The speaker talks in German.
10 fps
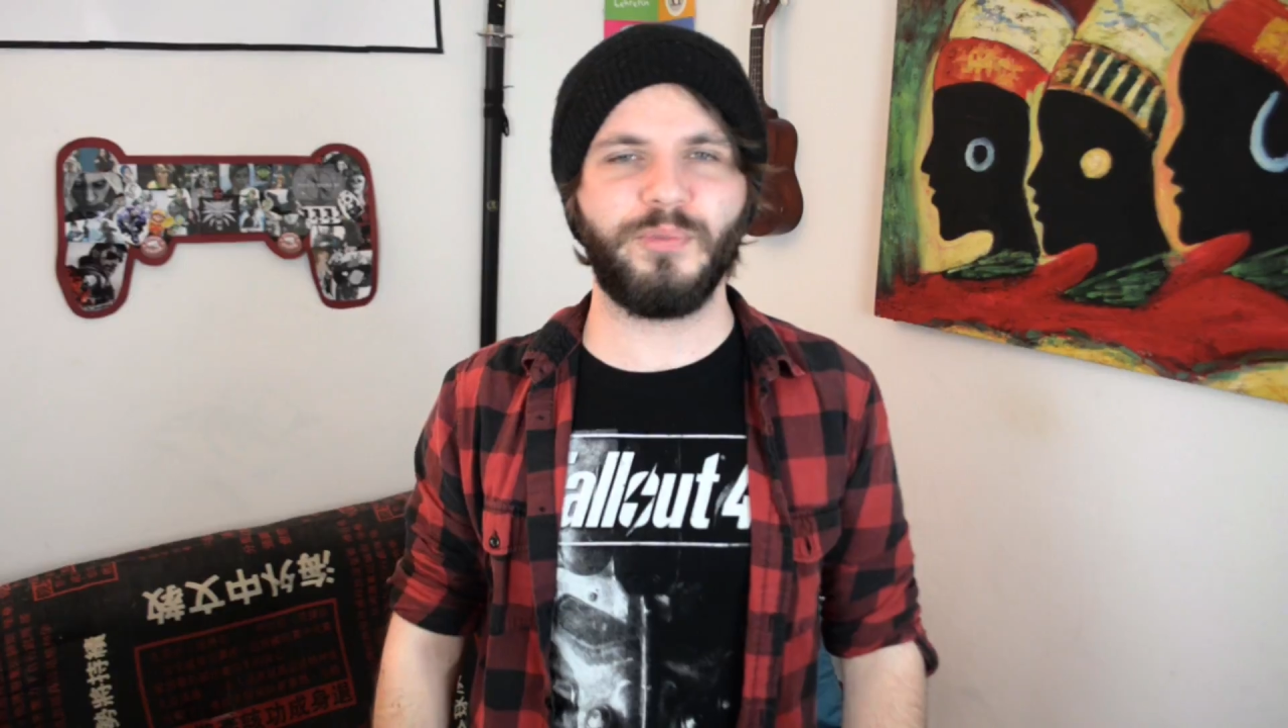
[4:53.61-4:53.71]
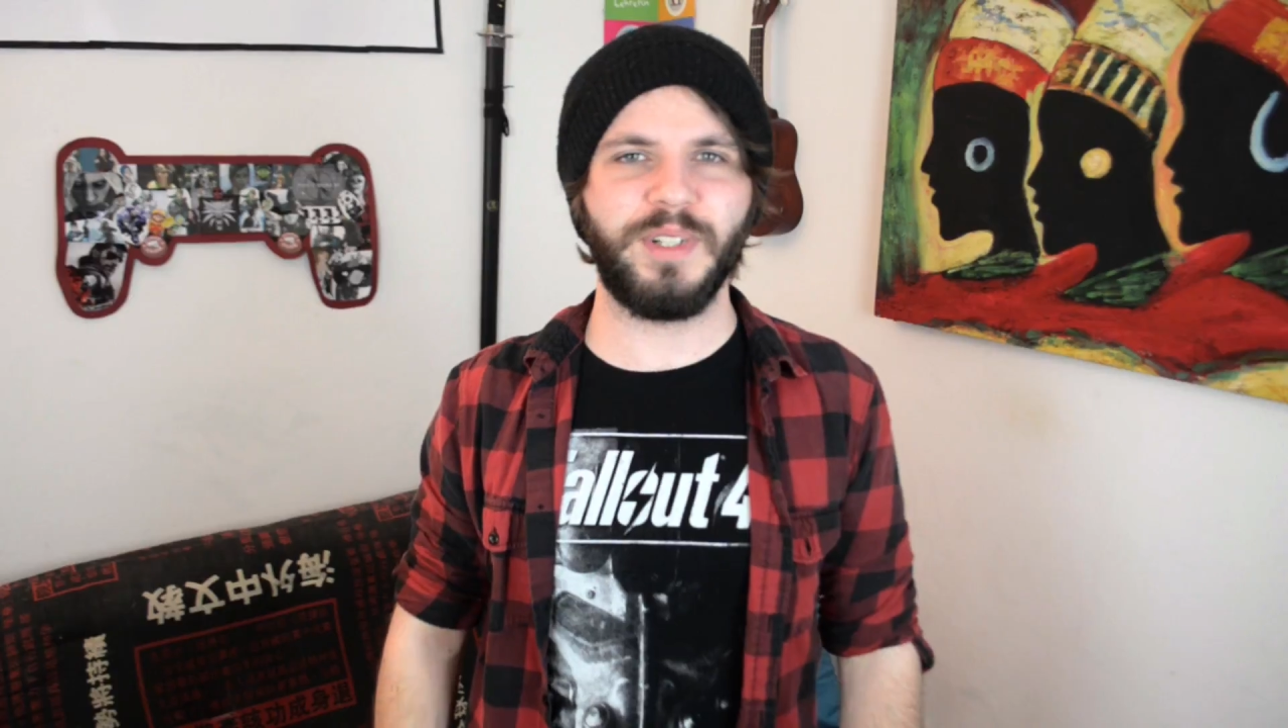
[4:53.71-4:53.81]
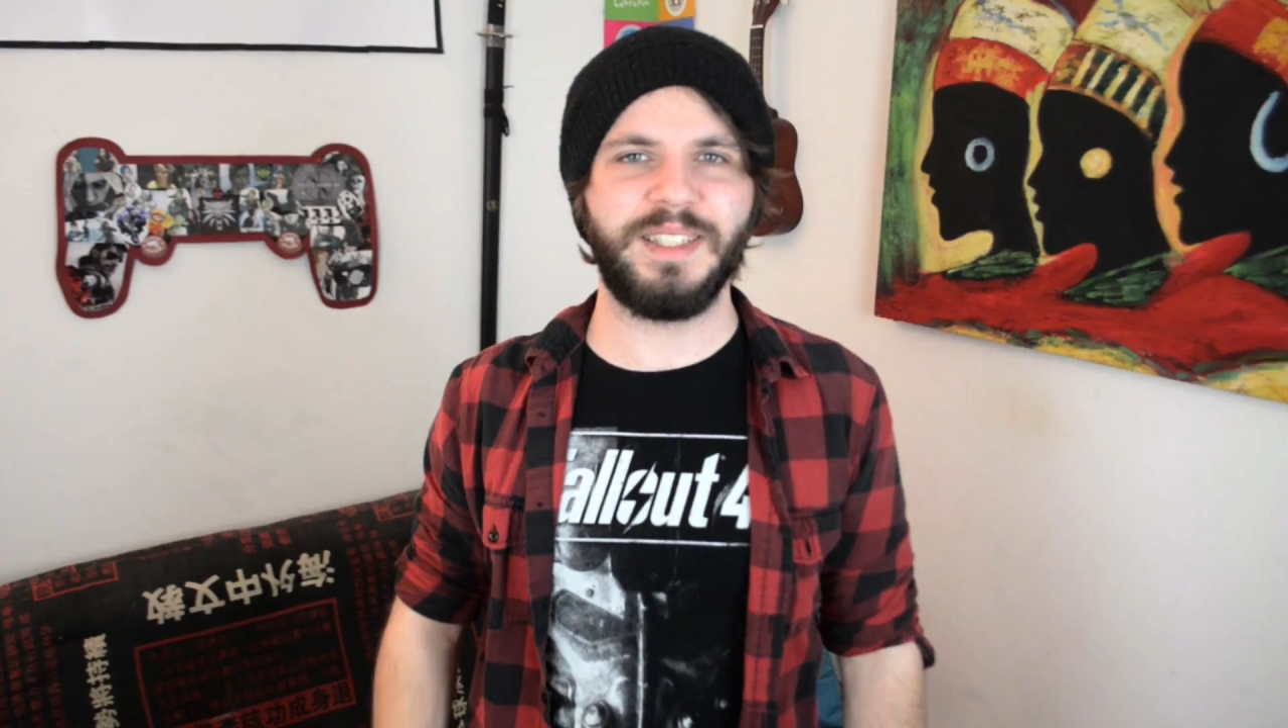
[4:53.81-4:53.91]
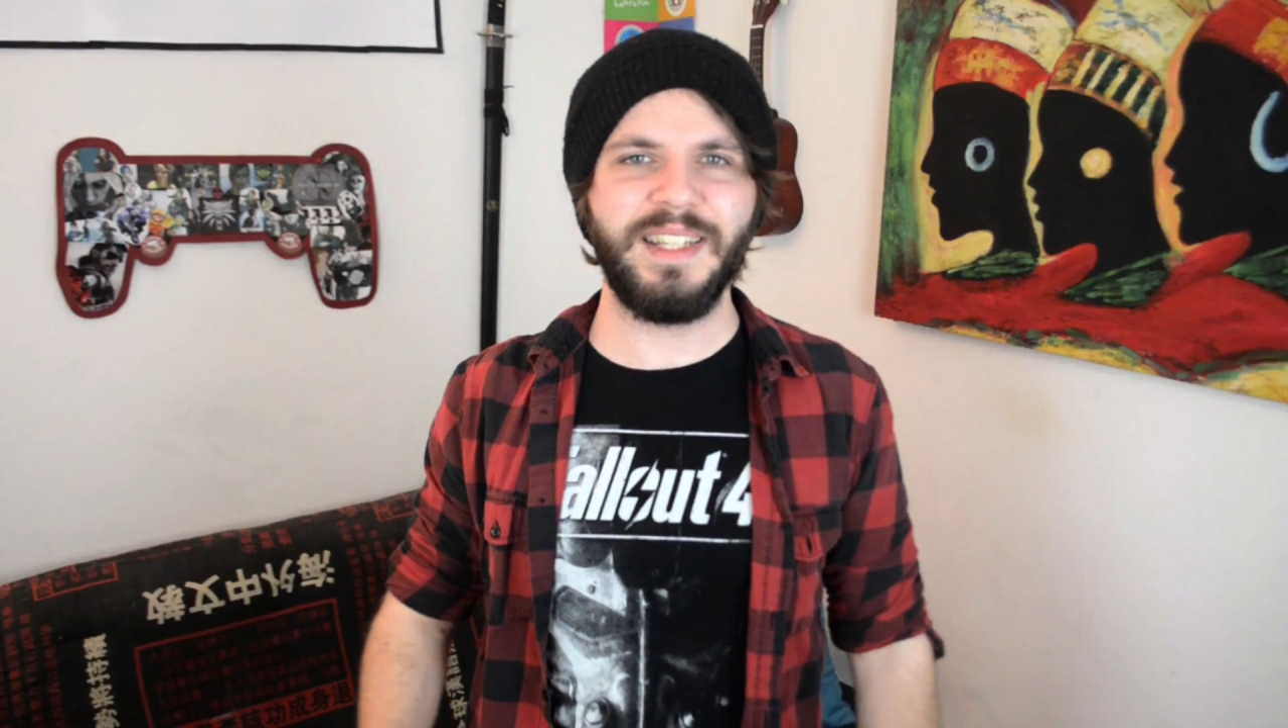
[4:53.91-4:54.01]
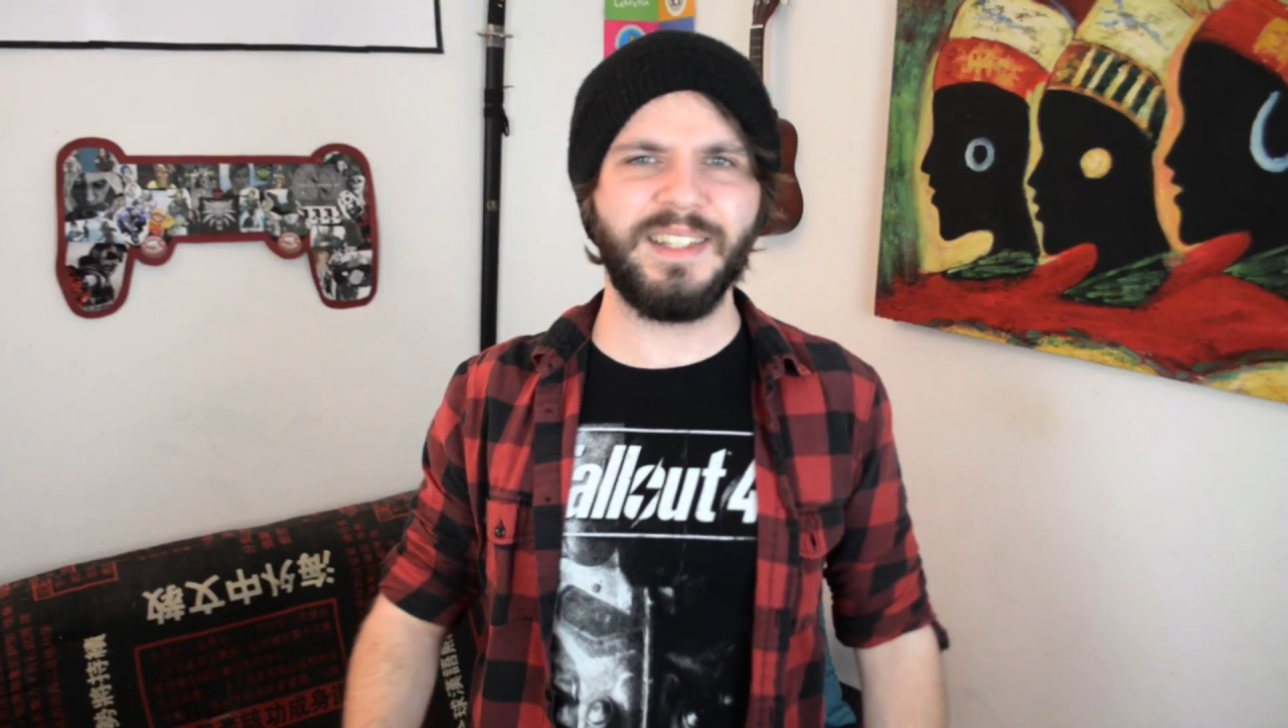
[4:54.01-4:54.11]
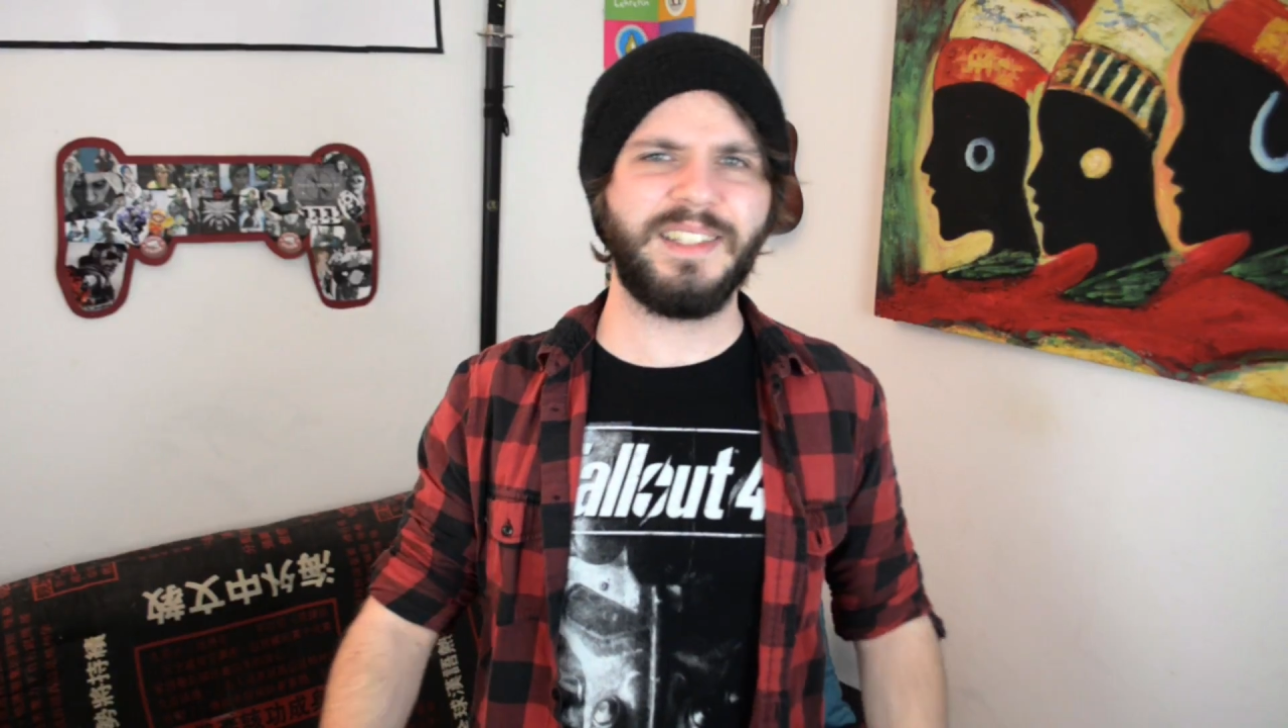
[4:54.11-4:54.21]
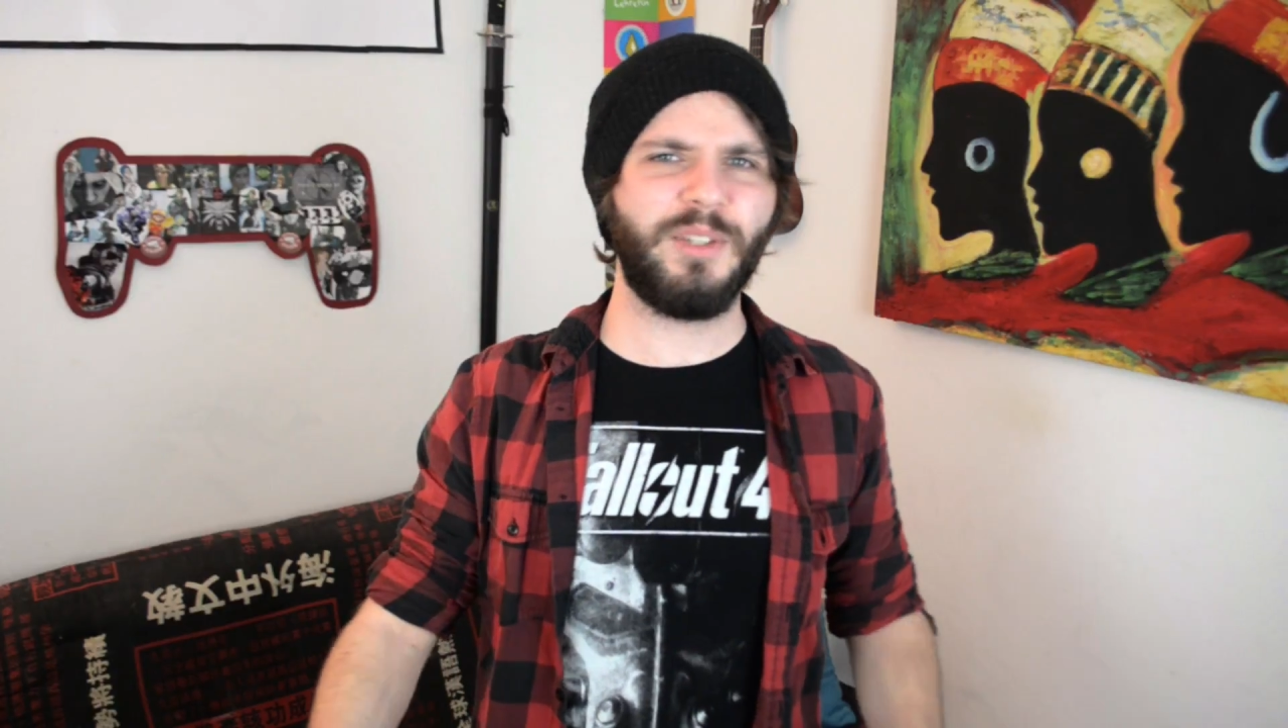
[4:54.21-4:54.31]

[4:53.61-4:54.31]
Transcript: von Dingen,